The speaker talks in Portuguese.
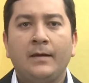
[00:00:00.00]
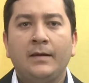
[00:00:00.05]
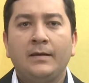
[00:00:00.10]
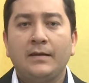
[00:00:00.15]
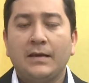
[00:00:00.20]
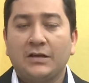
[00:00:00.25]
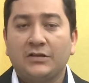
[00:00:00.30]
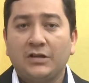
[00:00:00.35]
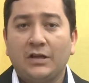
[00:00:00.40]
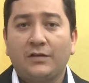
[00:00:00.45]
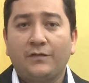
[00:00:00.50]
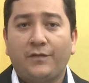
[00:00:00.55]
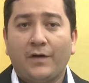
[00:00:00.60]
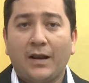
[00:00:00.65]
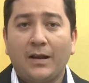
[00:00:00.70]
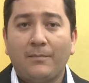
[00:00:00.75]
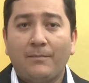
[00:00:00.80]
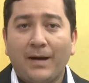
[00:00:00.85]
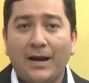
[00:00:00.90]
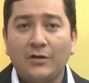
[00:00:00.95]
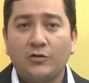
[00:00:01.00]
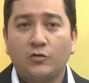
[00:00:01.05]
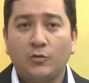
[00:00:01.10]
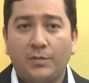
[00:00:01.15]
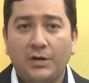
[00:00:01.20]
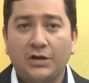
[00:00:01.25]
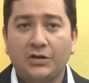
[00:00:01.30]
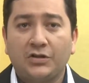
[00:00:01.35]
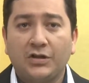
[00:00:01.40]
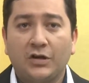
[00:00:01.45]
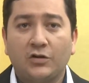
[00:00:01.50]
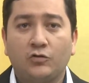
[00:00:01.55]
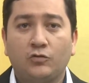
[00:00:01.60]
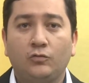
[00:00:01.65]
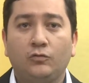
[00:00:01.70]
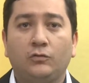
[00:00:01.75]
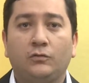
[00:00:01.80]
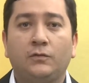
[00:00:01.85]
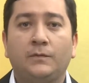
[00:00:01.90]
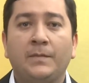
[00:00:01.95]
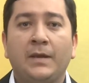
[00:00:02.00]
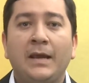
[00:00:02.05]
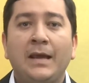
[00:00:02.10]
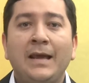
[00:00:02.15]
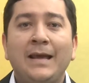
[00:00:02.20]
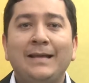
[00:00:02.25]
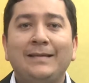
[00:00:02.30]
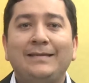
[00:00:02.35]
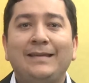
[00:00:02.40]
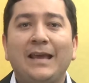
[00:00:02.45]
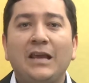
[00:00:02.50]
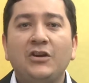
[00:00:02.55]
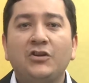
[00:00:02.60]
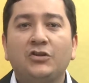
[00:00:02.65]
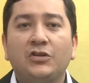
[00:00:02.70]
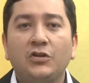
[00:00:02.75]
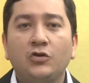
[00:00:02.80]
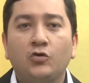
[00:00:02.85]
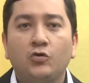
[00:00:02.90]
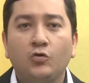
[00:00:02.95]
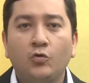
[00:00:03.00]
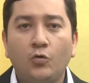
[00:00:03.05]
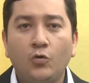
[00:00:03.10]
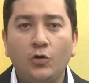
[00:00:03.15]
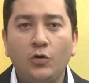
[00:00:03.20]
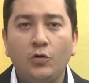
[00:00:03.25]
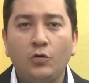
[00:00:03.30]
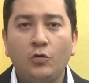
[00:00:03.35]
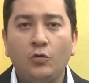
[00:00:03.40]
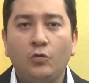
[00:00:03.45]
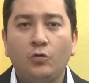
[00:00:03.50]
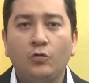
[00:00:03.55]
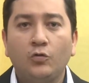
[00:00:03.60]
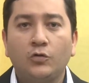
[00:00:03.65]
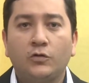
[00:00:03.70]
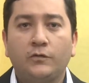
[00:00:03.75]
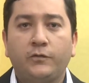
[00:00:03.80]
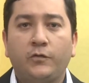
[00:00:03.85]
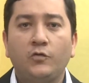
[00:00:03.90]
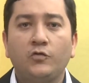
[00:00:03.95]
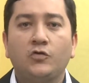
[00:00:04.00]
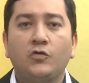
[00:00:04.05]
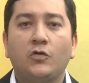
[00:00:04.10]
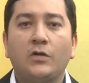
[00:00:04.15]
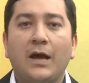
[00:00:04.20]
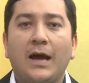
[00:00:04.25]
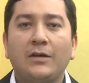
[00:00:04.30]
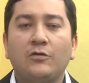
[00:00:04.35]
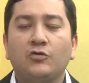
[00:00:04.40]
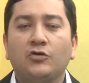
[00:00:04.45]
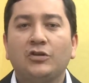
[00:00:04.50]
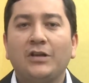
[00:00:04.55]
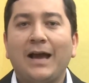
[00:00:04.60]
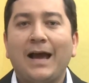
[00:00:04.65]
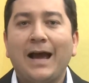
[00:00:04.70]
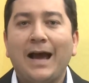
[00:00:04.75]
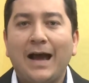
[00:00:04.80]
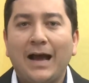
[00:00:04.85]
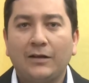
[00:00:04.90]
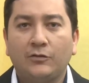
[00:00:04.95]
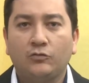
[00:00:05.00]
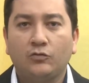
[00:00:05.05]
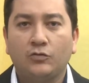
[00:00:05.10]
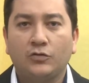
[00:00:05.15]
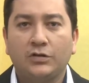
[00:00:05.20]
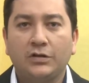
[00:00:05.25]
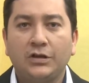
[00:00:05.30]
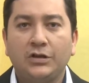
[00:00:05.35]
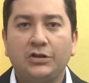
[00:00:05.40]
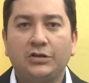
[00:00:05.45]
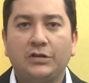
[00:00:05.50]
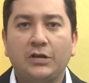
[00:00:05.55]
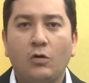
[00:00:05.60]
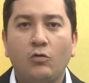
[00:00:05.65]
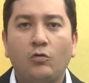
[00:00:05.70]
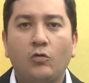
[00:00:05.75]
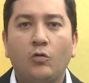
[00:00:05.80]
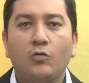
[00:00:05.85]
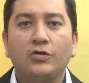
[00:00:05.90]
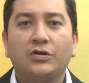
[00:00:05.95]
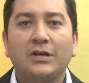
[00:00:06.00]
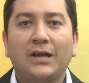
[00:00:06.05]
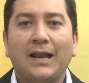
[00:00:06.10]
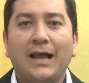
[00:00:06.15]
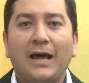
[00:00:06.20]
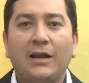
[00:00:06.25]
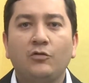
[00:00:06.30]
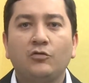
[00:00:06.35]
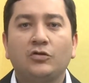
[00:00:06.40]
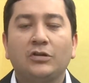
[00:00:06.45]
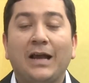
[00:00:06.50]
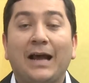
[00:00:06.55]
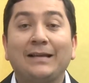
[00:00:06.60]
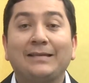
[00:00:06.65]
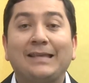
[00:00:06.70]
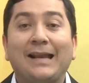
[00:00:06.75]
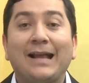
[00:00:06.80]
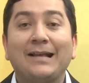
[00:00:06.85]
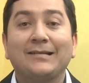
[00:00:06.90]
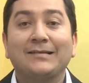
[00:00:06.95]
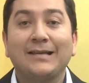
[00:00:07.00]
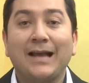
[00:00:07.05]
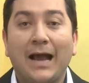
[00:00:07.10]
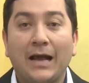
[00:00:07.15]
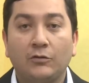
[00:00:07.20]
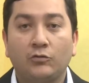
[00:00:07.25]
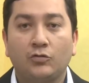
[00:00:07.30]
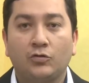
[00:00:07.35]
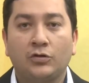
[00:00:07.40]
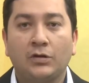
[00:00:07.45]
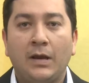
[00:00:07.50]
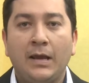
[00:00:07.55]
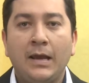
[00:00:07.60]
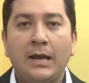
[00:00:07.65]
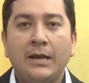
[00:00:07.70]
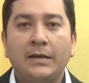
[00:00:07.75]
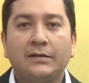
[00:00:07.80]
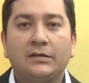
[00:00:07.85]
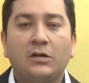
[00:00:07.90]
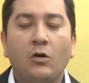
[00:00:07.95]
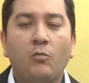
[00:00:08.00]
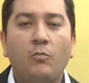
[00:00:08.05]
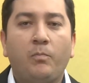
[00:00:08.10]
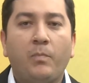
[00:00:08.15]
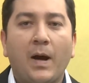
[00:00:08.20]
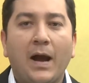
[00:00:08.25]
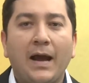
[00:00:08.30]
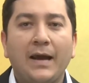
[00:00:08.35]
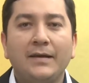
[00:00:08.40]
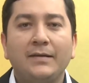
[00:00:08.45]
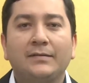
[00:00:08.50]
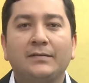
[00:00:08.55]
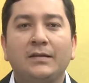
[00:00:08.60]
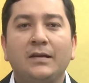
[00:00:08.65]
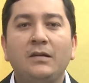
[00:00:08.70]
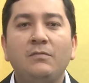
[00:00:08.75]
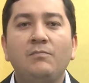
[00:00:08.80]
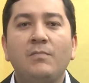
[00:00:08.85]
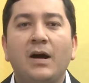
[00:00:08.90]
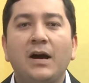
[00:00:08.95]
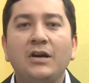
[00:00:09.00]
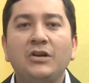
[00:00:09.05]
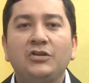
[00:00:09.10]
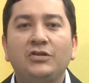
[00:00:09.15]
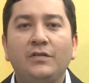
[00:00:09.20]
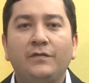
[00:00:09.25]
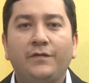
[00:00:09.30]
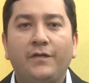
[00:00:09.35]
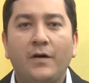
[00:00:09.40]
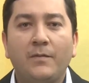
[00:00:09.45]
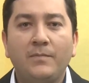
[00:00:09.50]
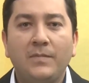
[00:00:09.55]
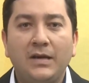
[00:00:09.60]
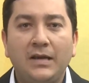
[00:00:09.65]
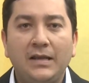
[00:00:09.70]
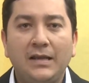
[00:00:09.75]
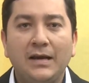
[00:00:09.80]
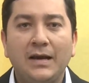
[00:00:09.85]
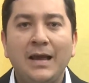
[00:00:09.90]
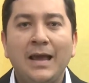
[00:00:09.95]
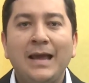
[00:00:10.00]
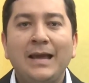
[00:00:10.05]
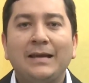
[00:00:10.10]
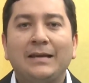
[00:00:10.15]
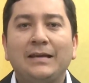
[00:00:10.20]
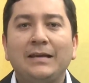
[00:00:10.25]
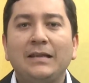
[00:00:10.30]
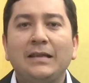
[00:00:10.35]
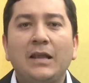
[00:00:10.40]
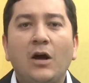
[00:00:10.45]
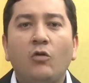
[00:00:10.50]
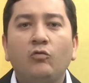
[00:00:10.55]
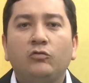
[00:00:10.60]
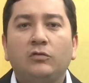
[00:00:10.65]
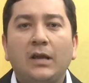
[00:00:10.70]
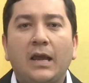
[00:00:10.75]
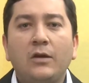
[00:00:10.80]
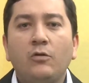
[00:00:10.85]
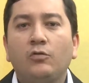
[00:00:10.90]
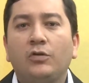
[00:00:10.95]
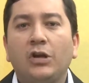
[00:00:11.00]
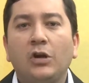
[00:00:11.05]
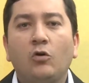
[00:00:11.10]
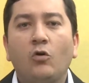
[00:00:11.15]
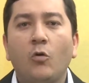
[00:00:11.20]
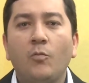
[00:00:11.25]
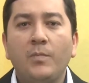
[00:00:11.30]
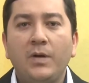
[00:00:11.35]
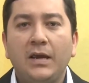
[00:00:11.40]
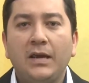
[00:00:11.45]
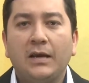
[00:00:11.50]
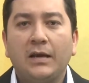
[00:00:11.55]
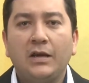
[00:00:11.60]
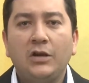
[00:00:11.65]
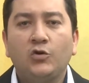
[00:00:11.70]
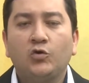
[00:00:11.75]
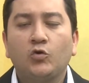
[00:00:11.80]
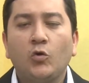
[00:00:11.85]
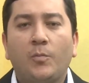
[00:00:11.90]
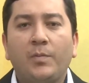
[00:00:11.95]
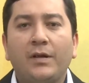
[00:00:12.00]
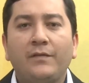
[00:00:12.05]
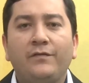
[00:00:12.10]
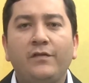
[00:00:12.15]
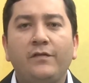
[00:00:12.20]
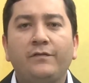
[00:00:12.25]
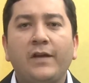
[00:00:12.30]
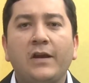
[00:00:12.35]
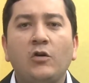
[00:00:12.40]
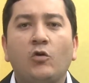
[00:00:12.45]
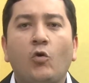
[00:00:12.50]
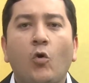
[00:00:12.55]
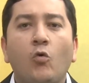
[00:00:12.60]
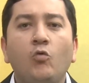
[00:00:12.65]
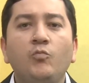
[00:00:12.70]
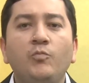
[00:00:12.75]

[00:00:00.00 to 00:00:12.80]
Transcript: E a gente fala mais sobre este assunto. Desde julho, os funcionários da Atos estão com os salários atrasados. São pais e mães de família que não têm o que comer e sobrevivem com